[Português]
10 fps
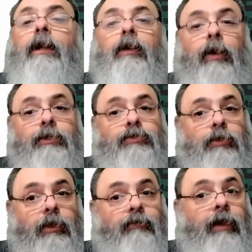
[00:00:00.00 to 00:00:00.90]
olha
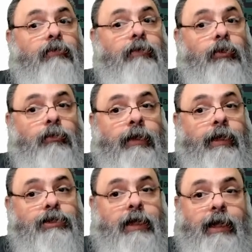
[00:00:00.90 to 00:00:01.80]
só, vai vir um
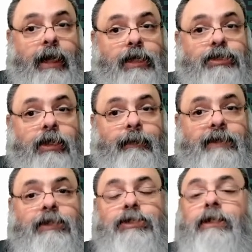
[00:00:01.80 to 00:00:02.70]
grande crash aí
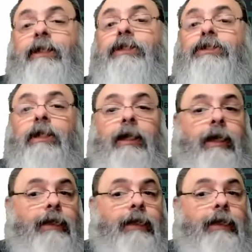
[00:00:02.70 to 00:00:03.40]
mais adiante.